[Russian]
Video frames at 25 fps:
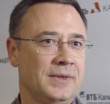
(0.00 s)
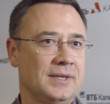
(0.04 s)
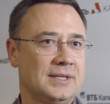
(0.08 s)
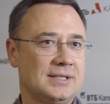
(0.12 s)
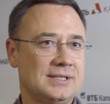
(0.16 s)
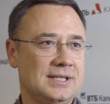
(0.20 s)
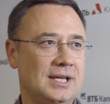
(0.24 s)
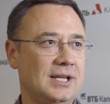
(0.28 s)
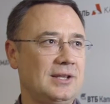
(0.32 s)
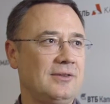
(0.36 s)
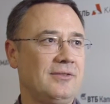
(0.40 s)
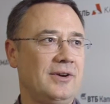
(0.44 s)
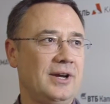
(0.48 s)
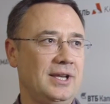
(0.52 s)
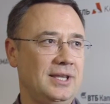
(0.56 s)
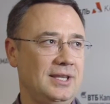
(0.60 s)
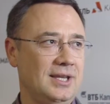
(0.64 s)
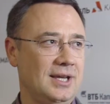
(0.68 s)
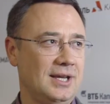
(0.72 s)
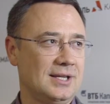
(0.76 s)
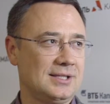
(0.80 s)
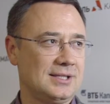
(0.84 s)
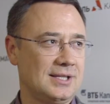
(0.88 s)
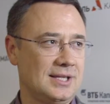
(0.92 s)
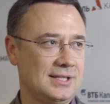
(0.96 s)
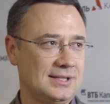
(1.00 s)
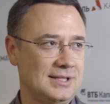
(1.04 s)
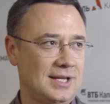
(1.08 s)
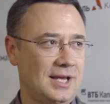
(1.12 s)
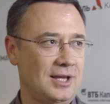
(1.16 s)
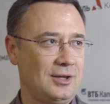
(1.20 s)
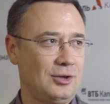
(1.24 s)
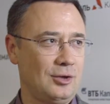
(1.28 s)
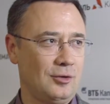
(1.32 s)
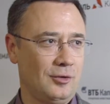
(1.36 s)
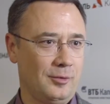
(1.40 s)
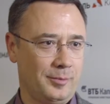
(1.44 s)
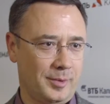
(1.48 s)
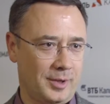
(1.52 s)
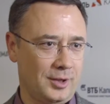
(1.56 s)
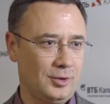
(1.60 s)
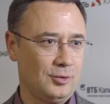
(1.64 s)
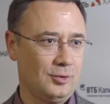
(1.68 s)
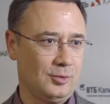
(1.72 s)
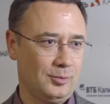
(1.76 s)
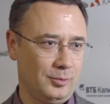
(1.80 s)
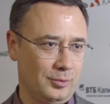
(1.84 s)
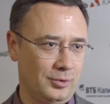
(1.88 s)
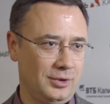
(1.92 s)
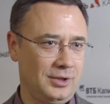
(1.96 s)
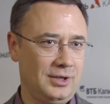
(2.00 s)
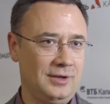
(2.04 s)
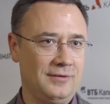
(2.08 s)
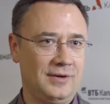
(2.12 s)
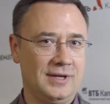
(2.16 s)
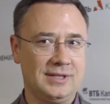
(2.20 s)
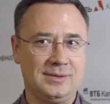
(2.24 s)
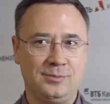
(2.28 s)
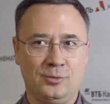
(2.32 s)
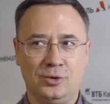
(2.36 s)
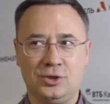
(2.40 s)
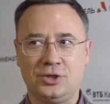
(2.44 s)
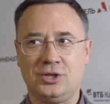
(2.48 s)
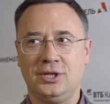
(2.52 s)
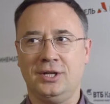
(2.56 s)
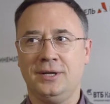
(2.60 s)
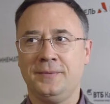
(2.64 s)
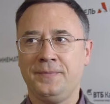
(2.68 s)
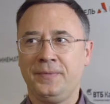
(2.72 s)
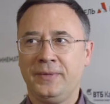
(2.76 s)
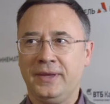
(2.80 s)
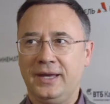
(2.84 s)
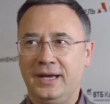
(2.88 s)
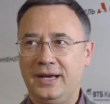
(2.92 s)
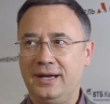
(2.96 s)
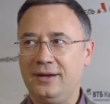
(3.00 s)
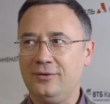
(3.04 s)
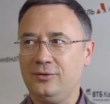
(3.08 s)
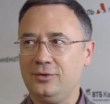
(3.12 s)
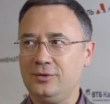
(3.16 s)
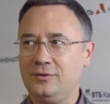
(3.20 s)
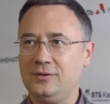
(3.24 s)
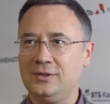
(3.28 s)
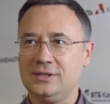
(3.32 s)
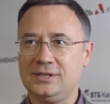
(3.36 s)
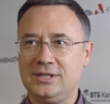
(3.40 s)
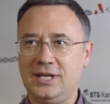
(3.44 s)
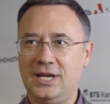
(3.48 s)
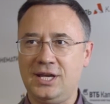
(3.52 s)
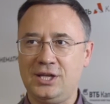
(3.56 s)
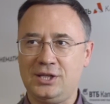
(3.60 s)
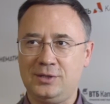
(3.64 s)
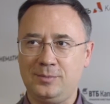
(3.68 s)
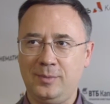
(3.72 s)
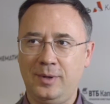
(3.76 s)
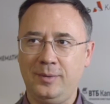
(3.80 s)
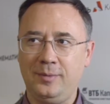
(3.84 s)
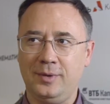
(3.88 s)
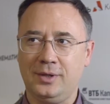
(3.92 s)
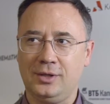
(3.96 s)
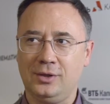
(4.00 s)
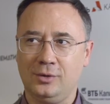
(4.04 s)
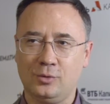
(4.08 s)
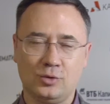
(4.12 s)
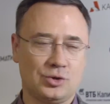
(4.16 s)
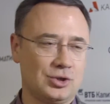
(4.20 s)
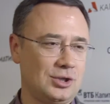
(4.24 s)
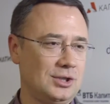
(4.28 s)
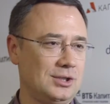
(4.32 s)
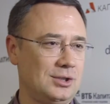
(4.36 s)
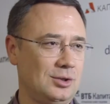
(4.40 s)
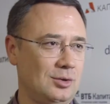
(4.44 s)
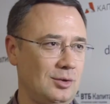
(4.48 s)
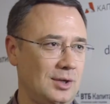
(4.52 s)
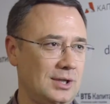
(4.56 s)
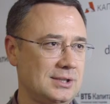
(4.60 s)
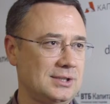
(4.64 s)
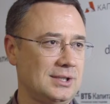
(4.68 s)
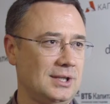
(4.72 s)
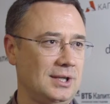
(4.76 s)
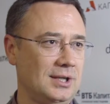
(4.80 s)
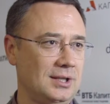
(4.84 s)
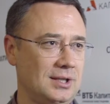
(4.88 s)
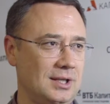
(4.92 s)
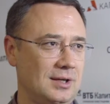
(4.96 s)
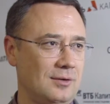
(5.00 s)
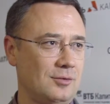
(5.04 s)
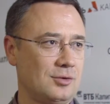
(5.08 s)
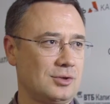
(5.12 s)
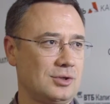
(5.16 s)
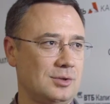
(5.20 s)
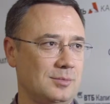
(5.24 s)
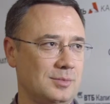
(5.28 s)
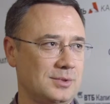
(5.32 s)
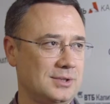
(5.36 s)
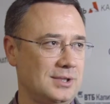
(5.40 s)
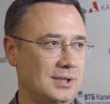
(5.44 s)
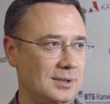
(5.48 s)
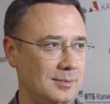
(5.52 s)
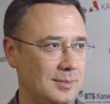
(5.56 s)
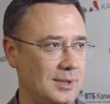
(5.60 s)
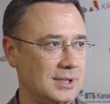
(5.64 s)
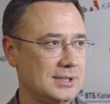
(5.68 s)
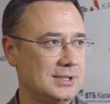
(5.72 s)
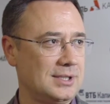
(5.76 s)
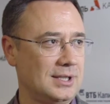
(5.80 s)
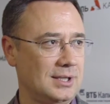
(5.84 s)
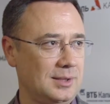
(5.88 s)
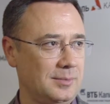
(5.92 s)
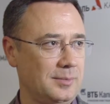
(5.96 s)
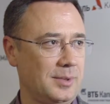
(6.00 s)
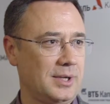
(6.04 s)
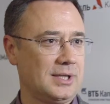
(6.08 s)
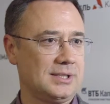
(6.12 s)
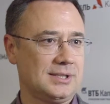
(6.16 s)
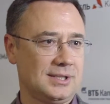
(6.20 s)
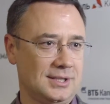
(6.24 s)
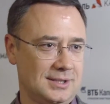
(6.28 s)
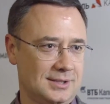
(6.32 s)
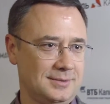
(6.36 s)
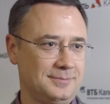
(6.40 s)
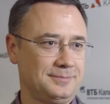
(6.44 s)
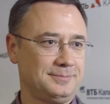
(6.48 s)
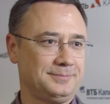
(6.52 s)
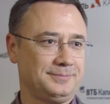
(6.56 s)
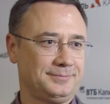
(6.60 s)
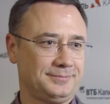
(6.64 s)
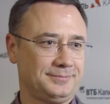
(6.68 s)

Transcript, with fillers: за два дня создать новый продукт будет невозможно, а а вот в настоящий момент лучшая ситуация для того, чтобы заниматься этим процессом.